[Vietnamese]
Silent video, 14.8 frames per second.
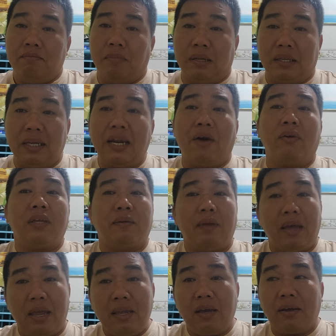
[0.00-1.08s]
mình chỉ nói cho anh
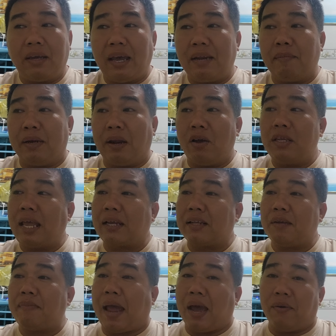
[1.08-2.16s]
để ý thôi cái mình nói dắt
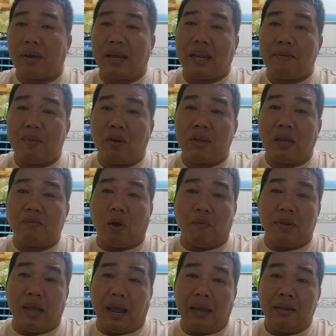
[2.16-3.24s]
cái màu cái anh em nói giống màu
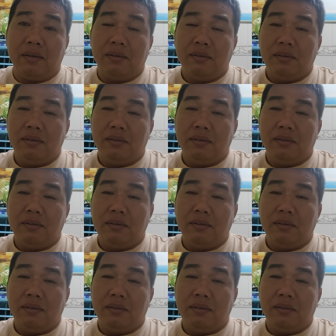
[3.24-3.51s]
mỹ hải